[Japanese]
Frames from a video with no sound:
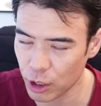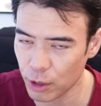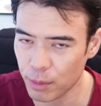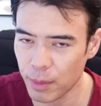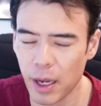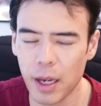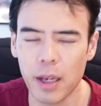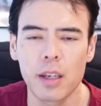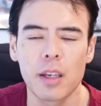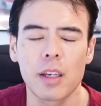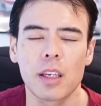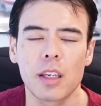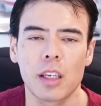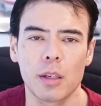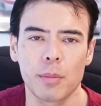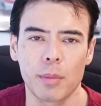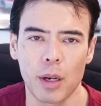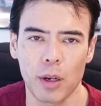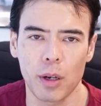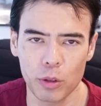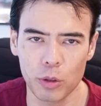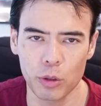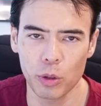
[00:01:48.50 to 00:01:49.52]
れば
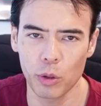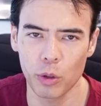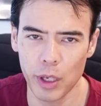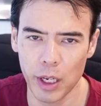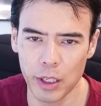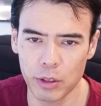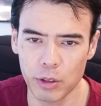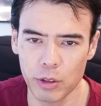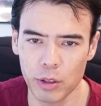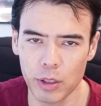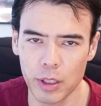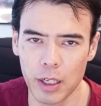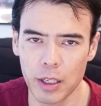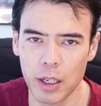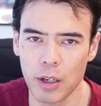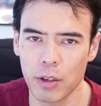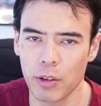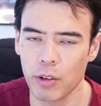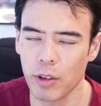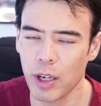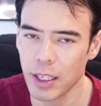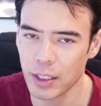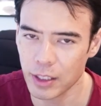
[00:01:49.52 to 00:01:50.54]
今の超安い価
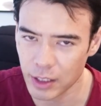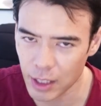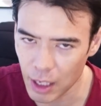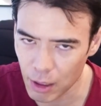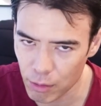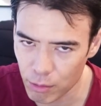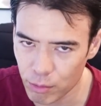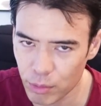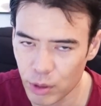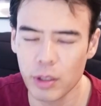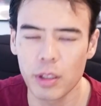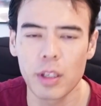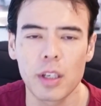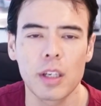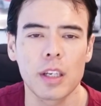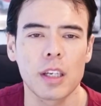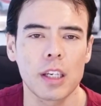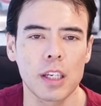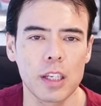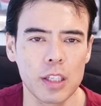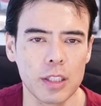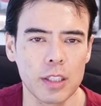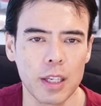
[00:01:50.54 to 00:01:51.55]
格が全部
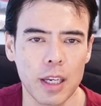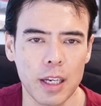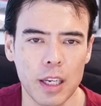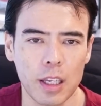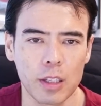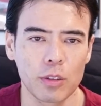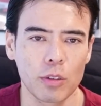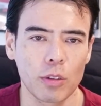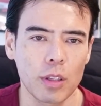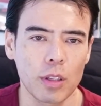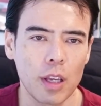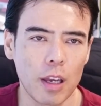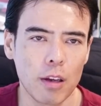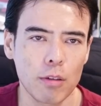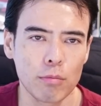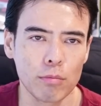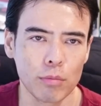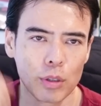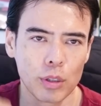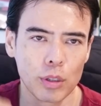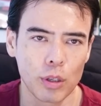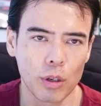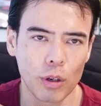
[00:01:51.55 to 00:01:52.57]
維持できるので
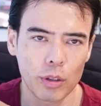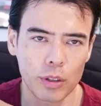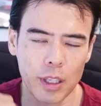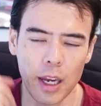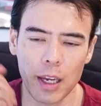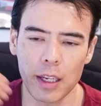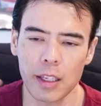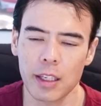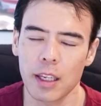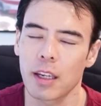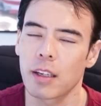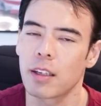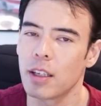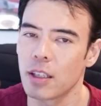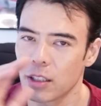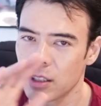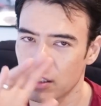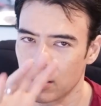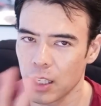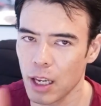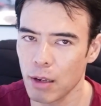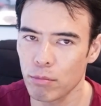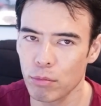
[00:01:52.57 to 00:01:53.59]
無料体験
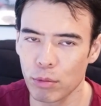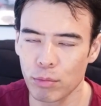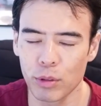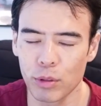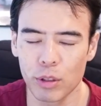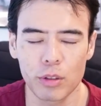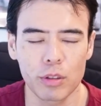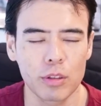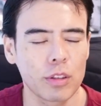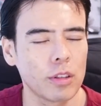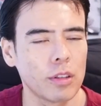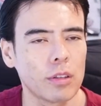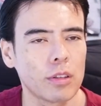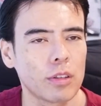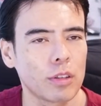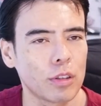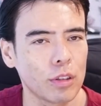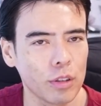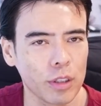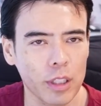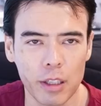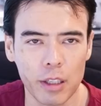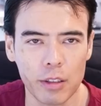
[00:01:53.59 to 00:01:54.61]
全部6つ
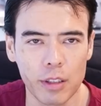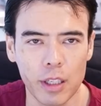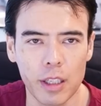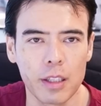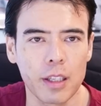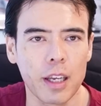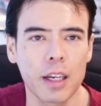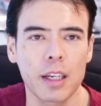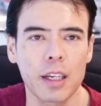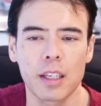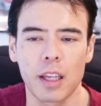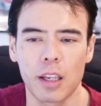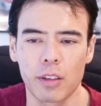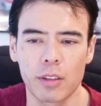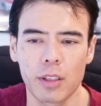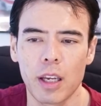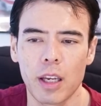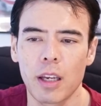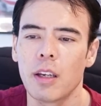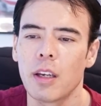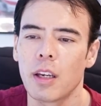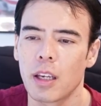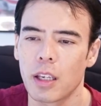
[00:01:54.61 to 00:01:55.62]
数百円だけなの
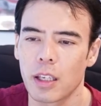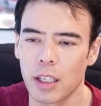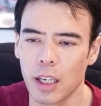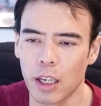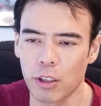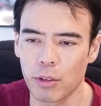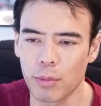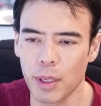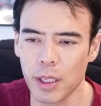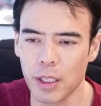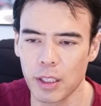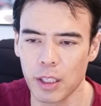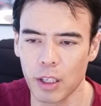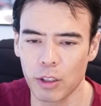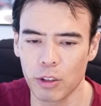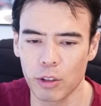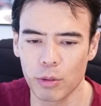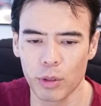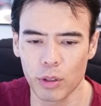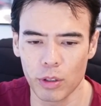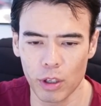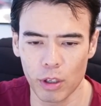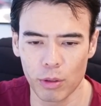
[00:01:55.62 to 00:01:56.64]
でやるべきだと
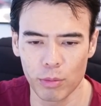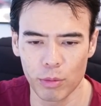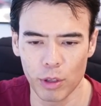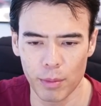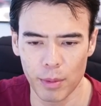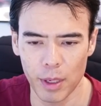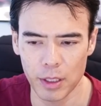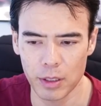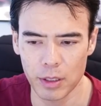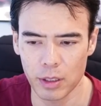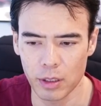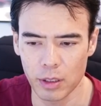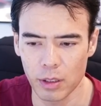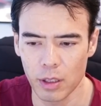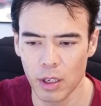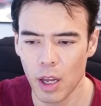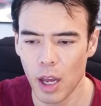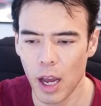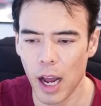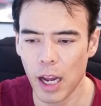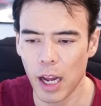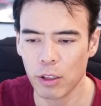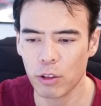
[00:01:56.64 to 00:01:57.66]
僕は思います
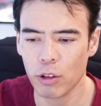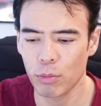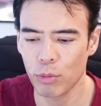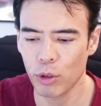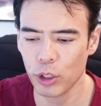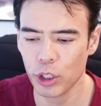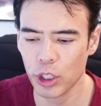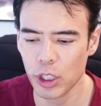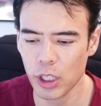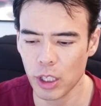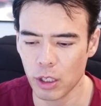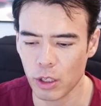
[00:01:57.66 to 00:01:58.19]
あともし